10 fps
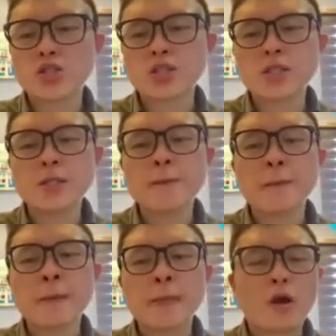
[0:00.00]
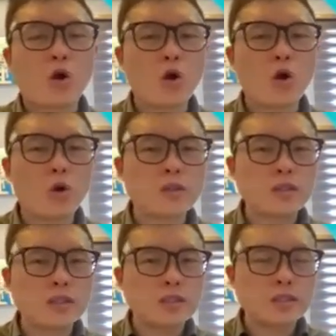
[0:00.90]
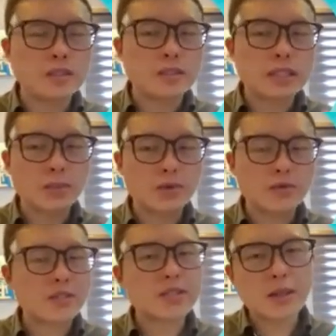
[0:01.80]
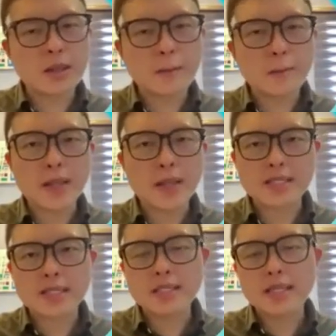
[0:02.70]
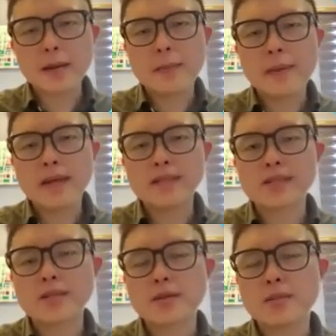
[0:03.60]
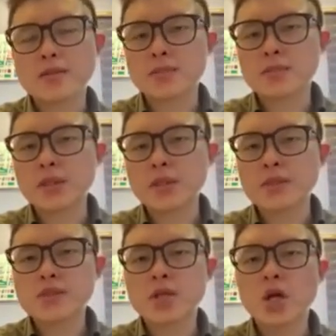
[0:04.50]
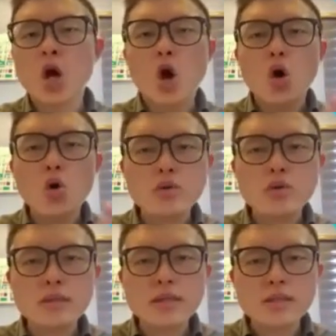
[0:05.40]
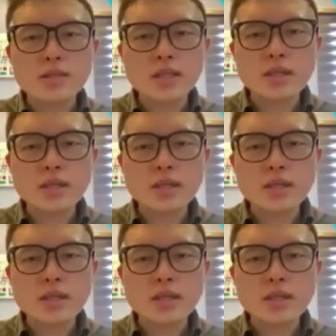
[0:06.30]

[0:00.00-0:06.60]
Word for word: iniezioni di cellule staminali o uh, pillole con il placenta, um,